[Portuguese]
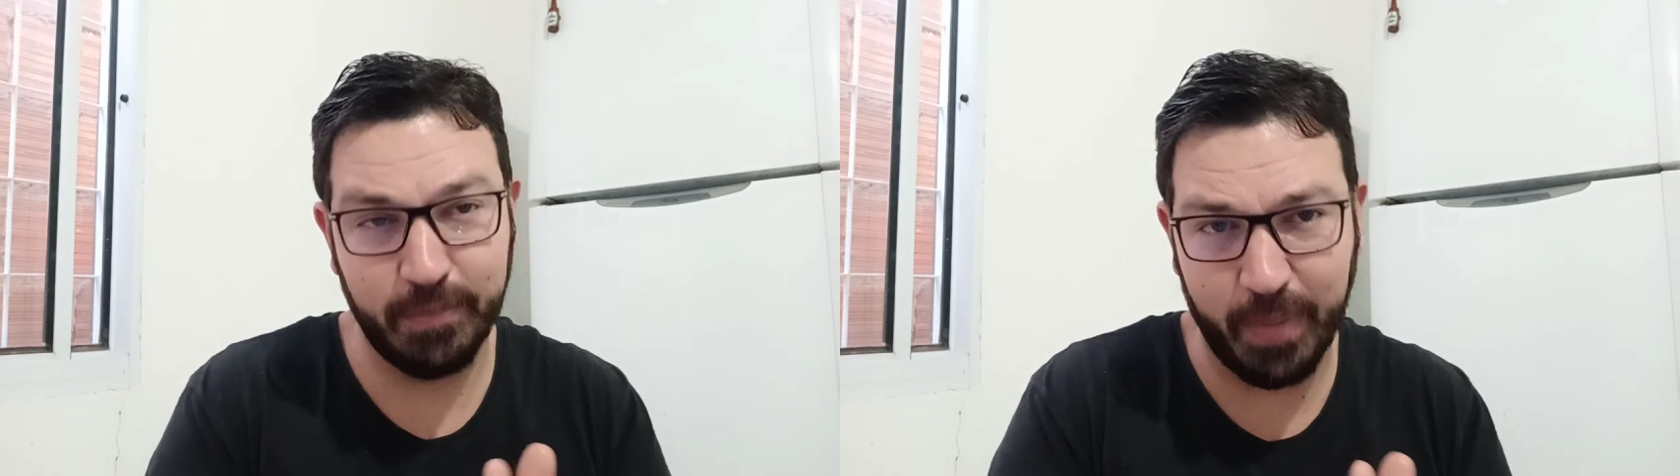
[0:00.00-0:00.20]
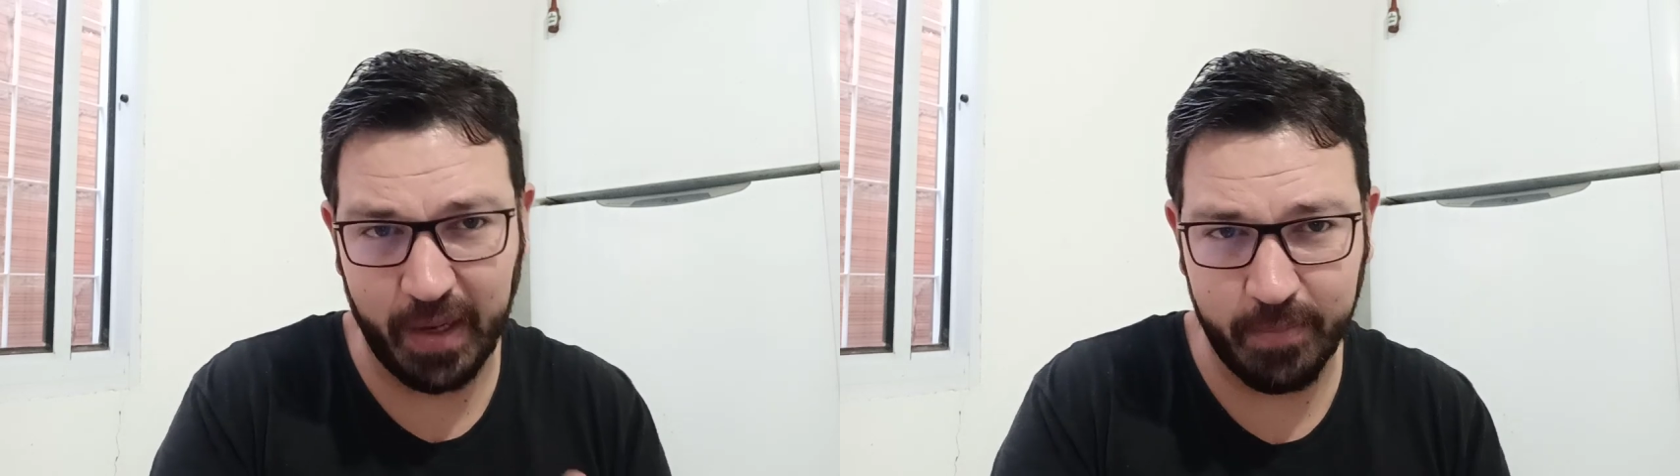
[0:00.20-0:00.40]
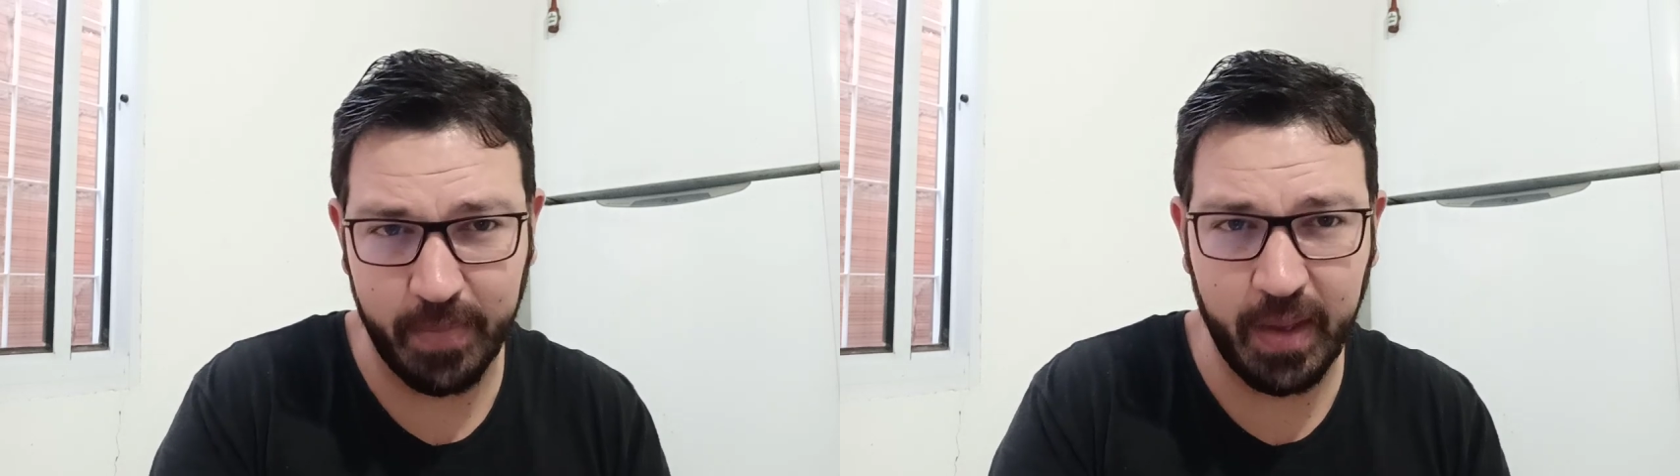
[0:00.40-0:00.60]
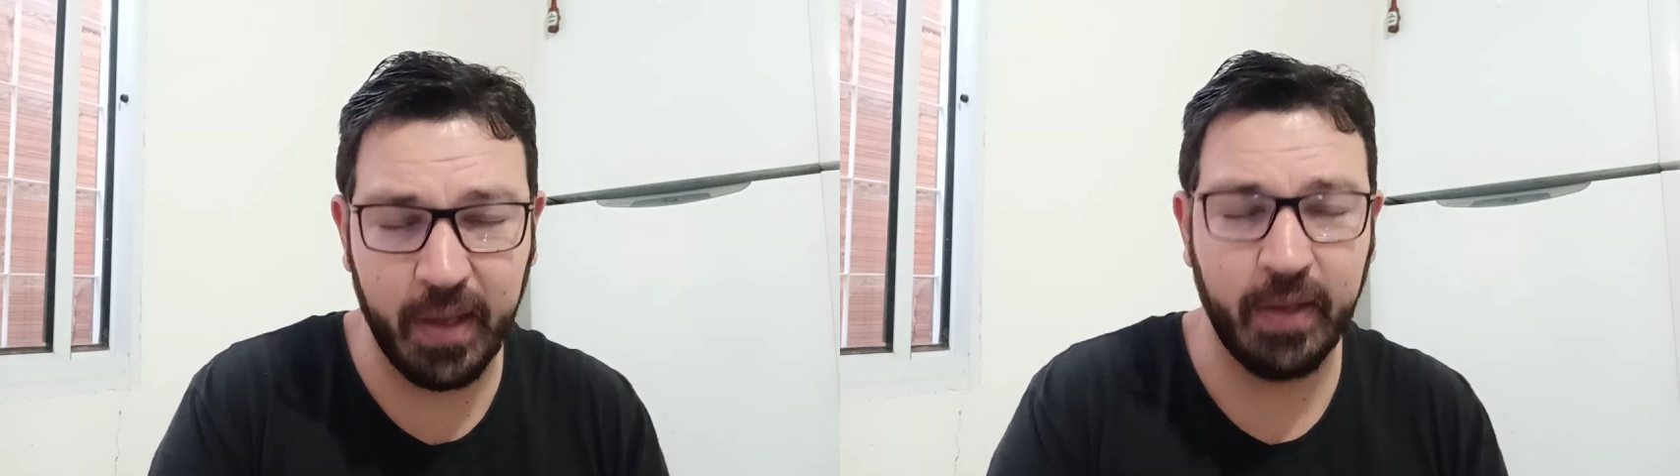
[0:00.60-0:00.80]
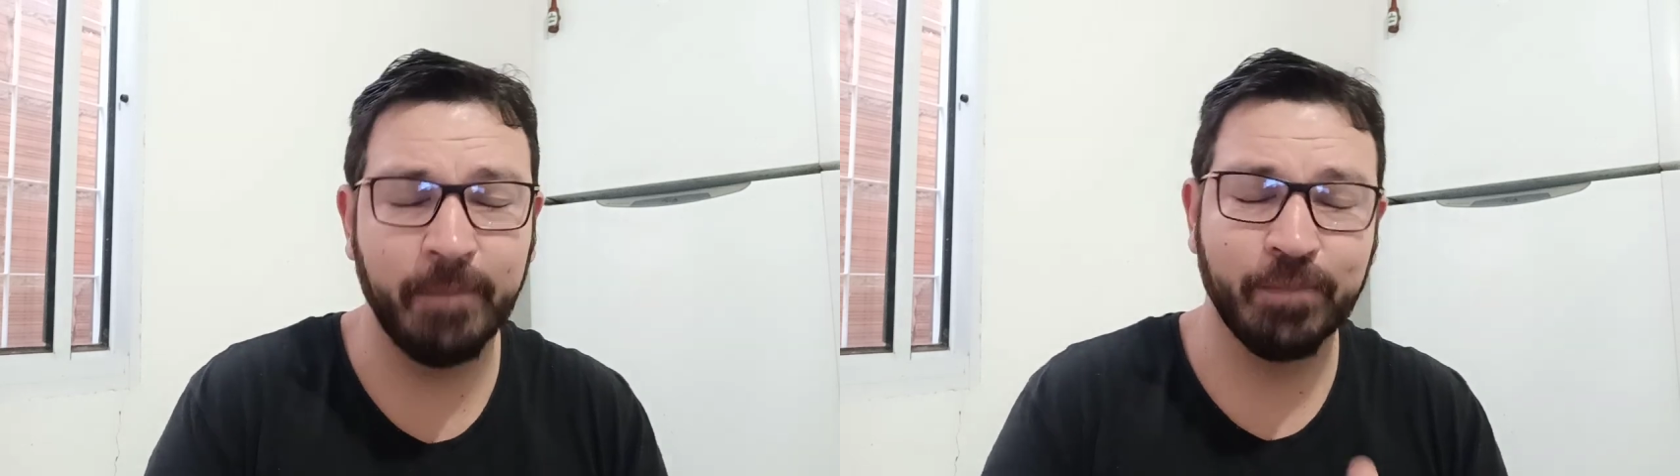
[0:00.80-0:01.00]
e para
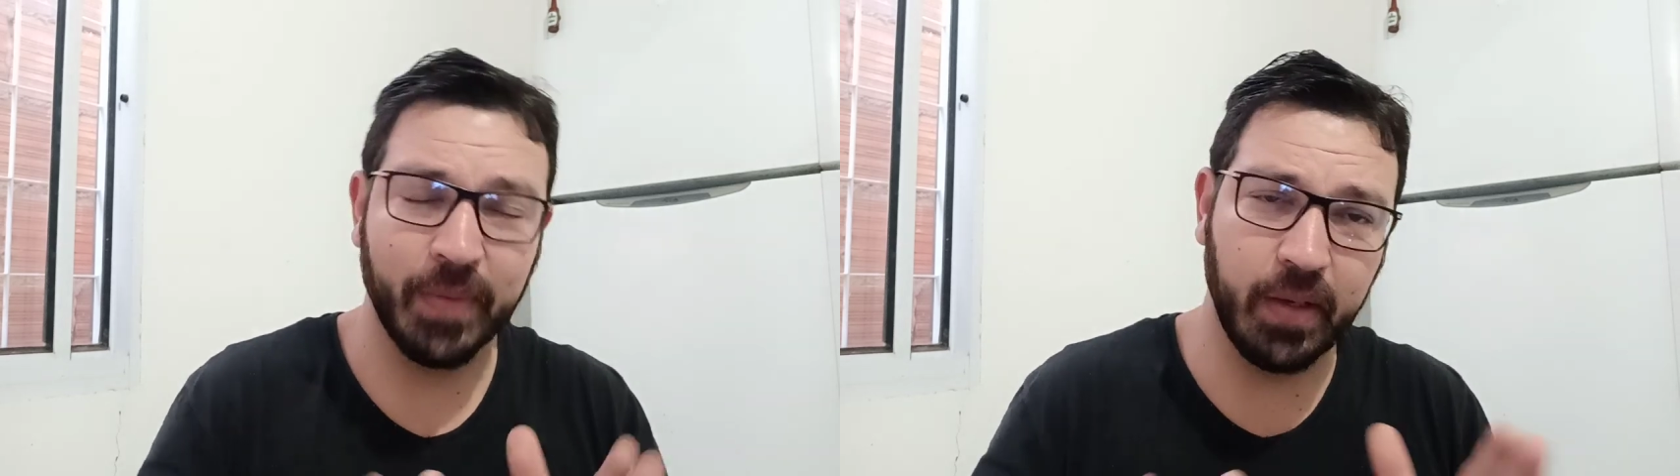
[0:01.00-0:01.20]
MEI,